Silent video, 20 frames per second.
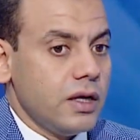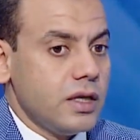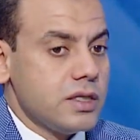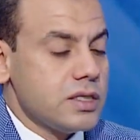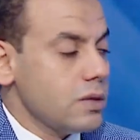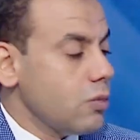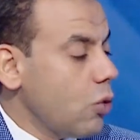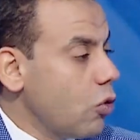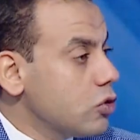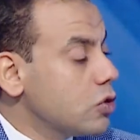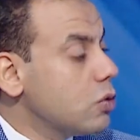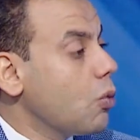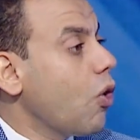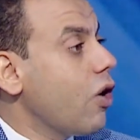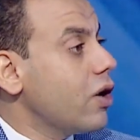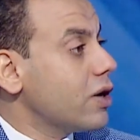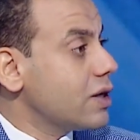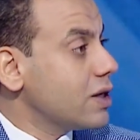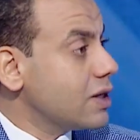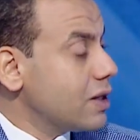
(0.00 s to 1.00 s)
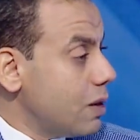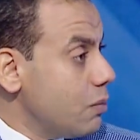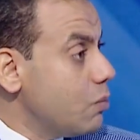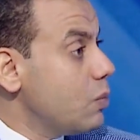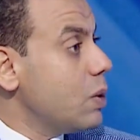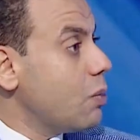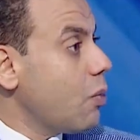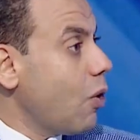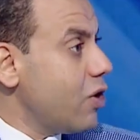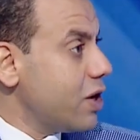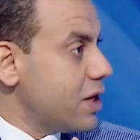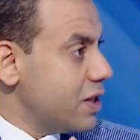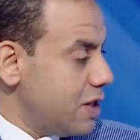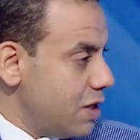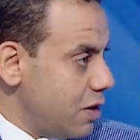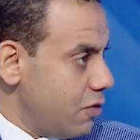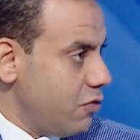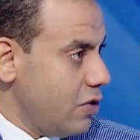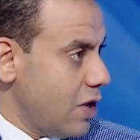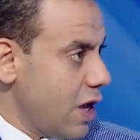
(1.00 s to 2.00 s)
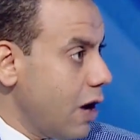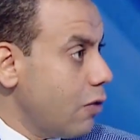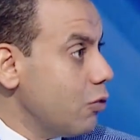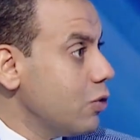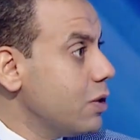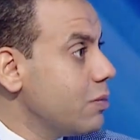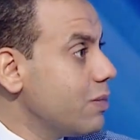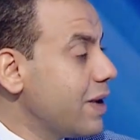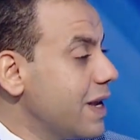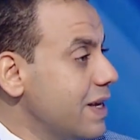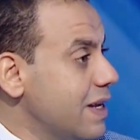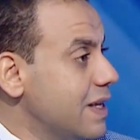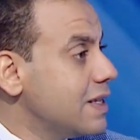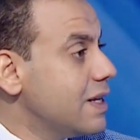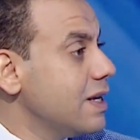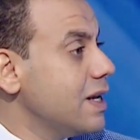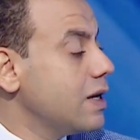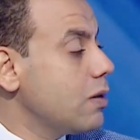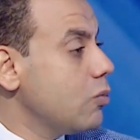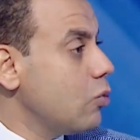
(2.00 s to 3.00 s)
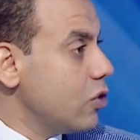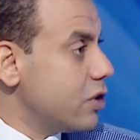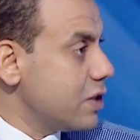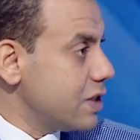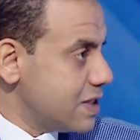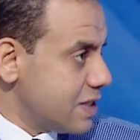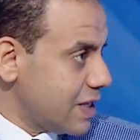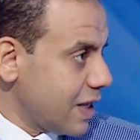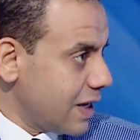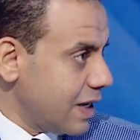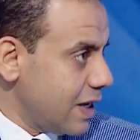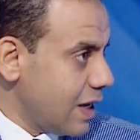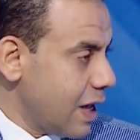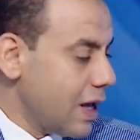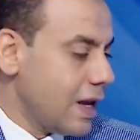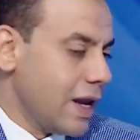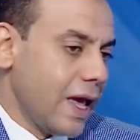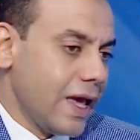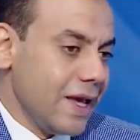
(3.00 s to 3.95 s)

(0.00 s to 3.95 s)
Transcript: انا زي ما قلت مقارنه بالموارد اللي فيها والامكانيات اللي احنا ممكن نستغلها لا